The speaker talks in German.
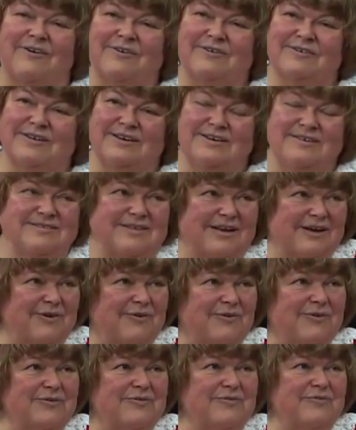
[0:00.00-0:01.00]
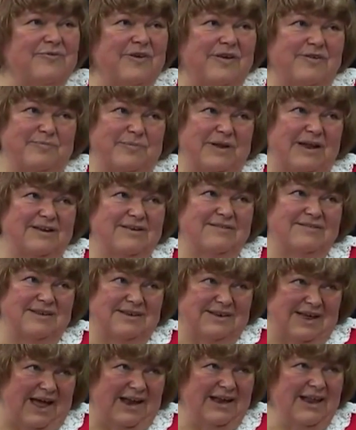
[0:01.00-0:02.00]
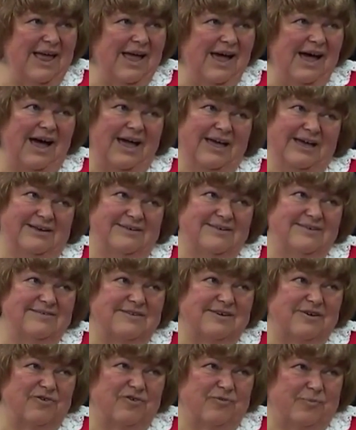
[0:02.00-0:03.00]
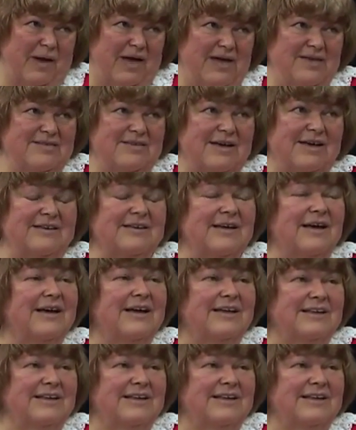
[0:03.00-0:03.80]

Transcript: und in dieser großen Festplatte sind alle Ereignisse gespeichert,